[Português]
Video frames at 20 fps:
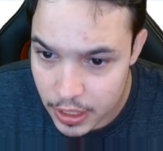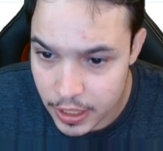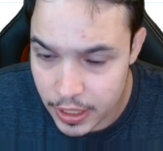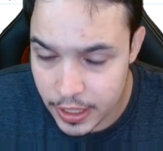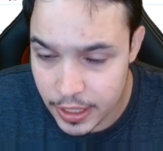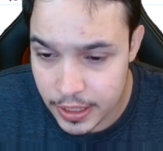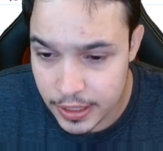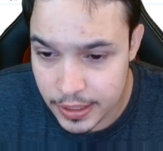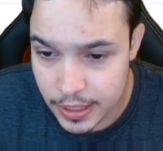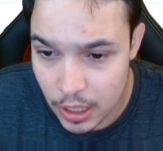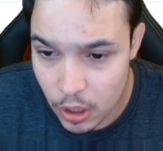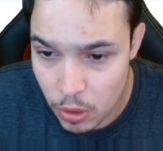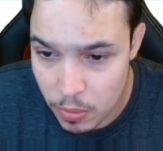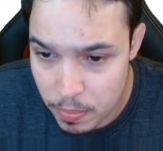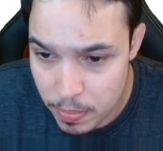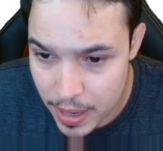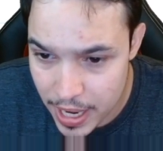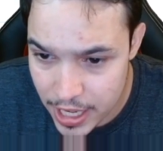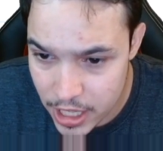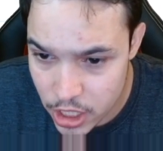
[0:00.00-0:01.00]
Então,
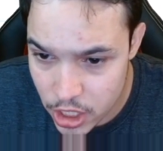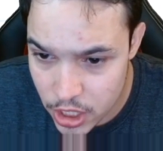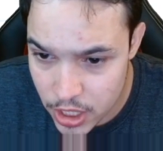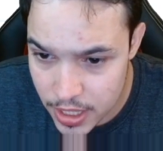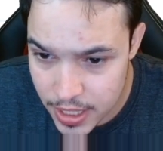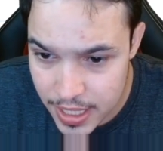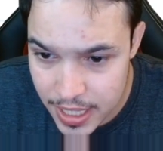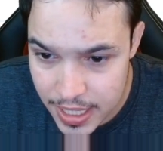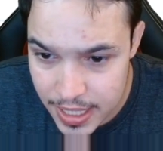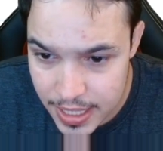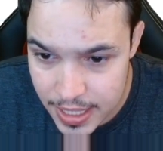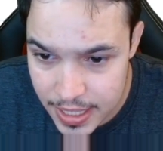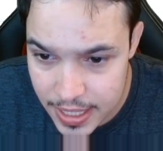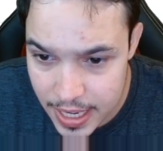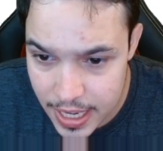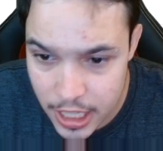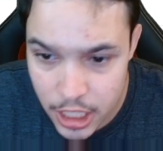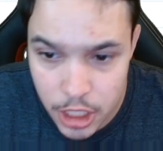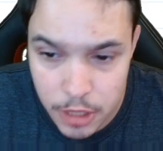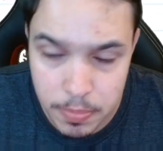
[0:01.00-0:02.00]
para as
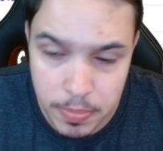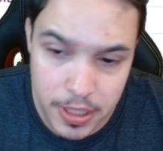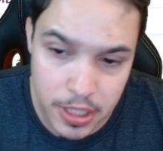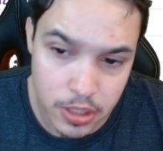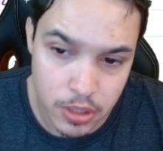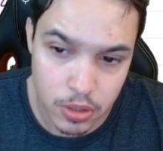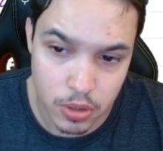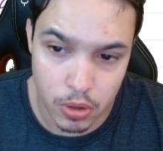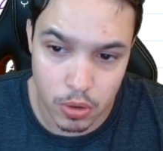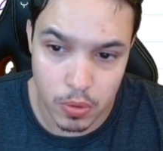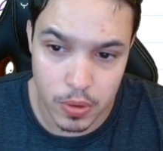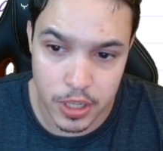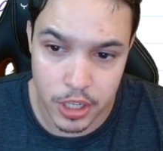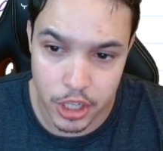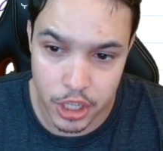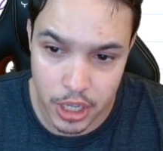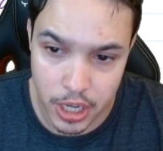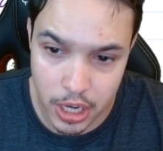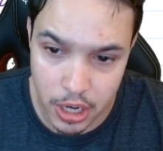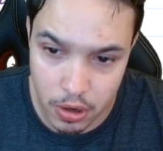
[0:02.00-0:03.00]
16
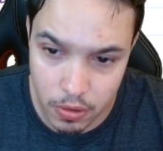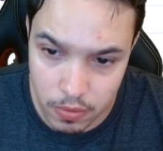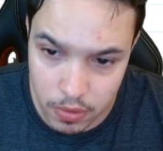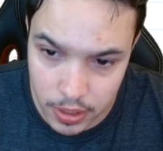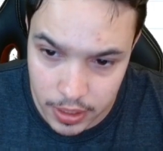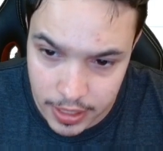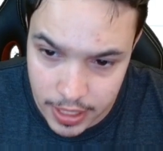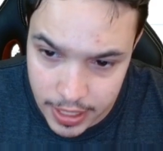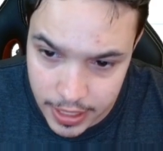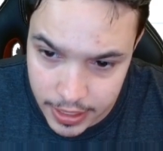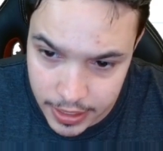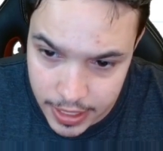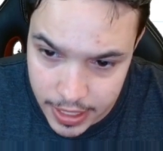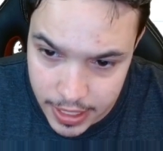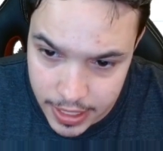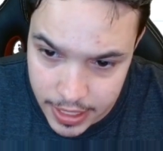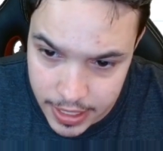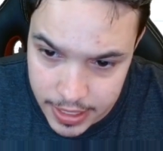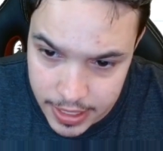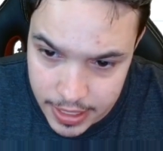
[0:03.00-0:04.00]
pessoas, eu vou ter que ter
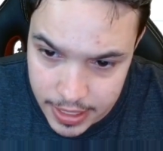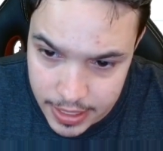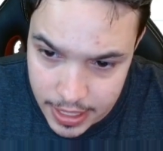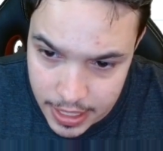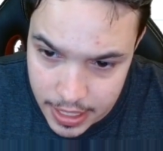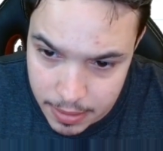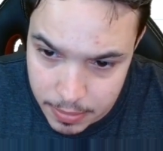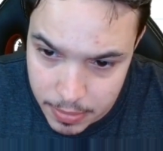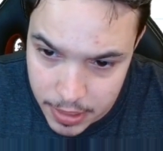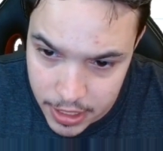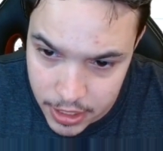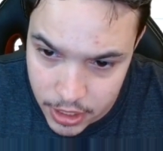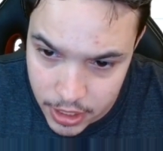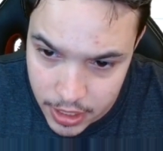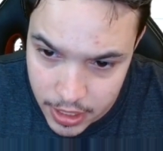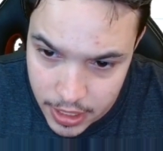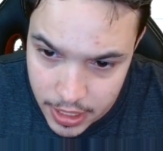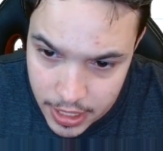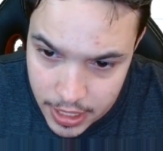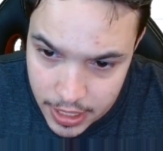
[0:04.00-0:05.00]
necessariamente
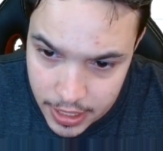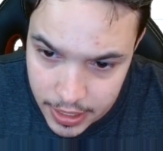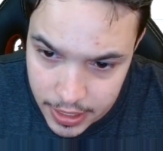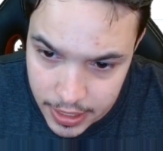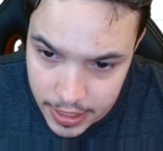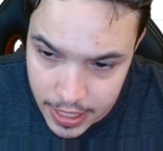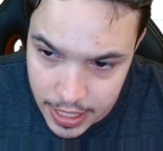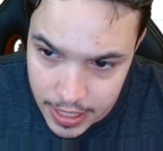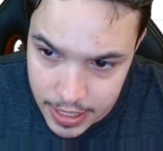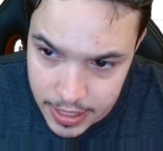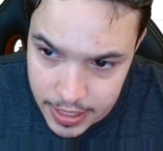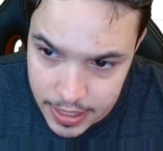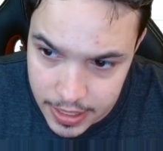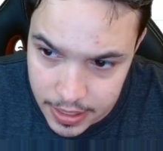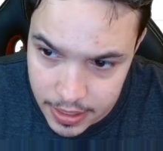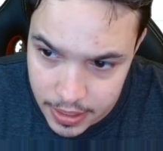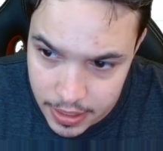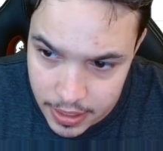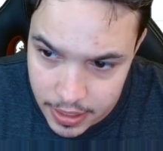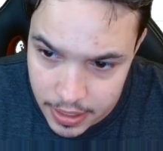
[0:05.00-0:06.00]

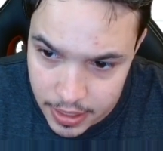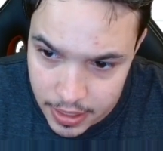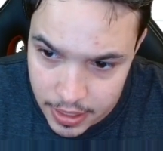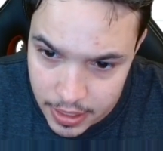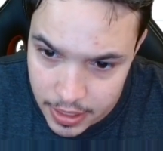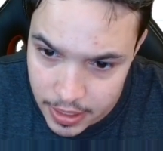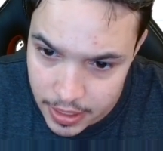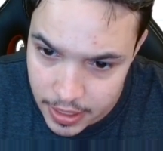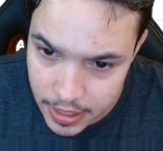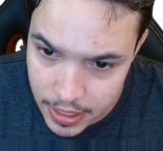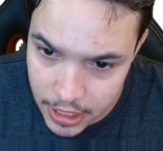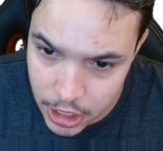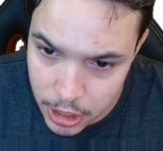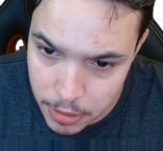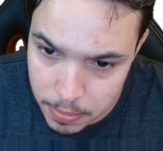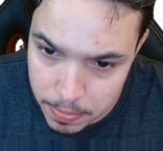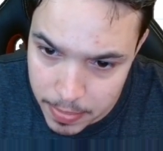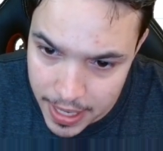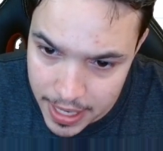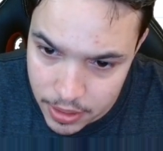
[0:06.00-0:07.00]
15
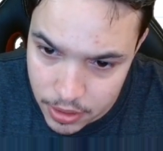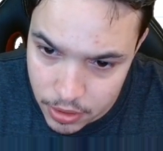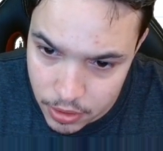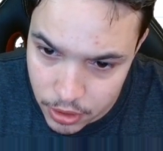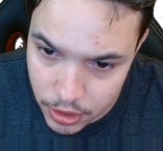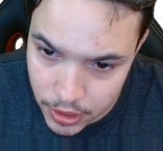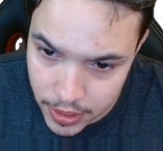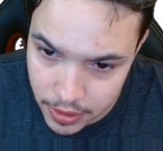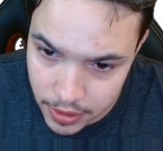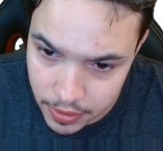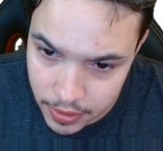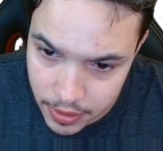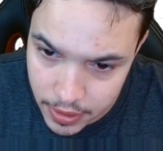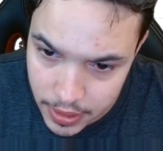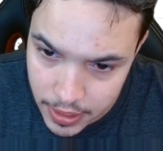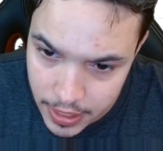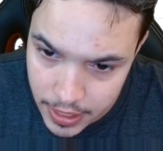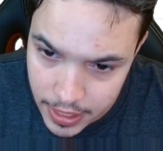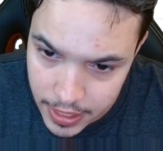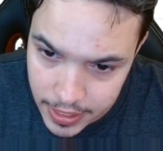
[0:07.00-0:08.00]
espaços, né?
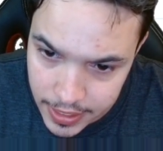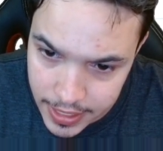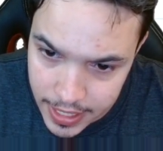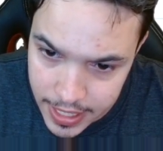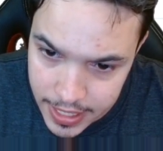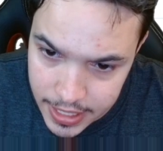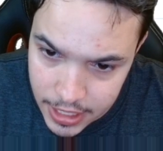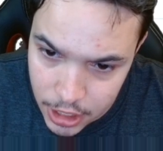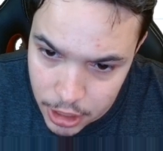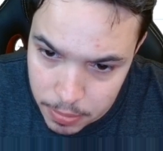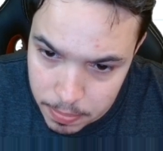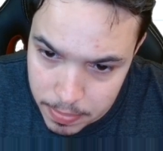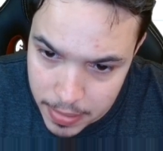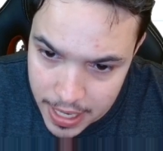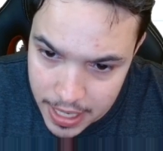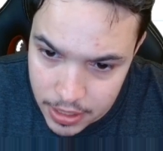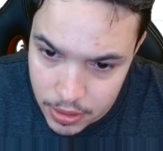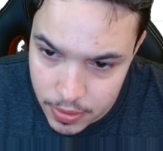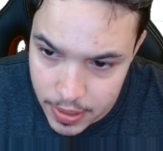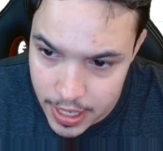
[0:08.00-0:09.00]
E esse
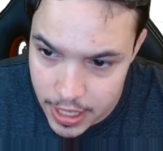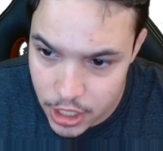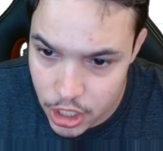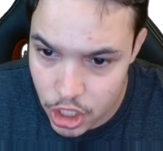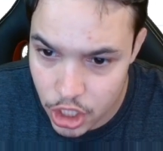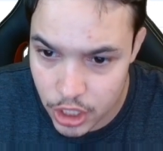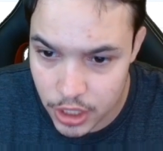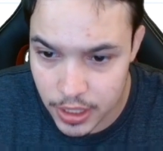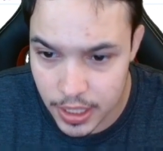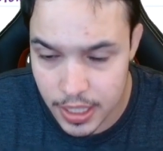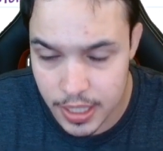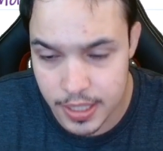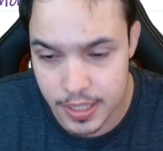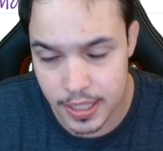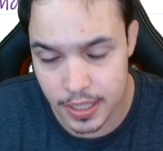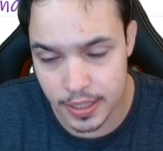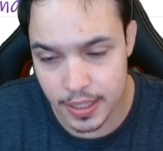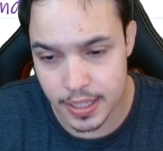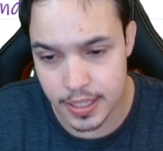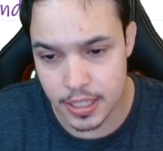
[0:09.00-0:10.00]
espaço é a distância
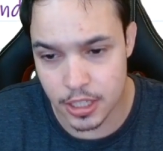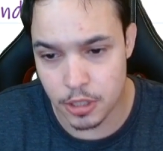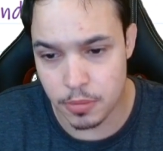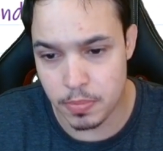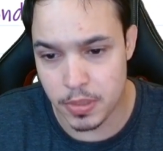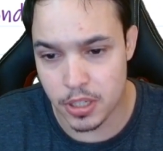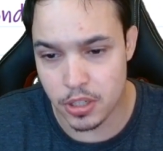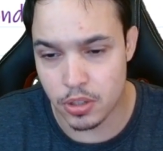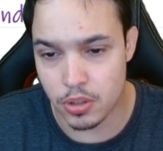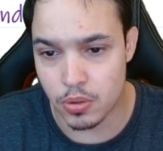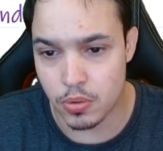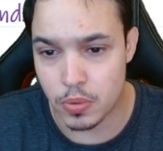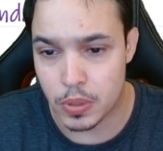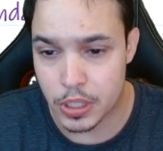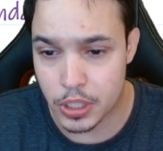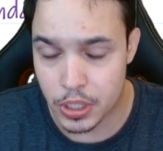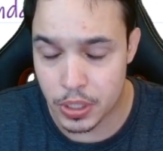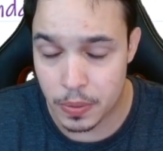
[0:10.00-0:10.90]
entre essas pessoas.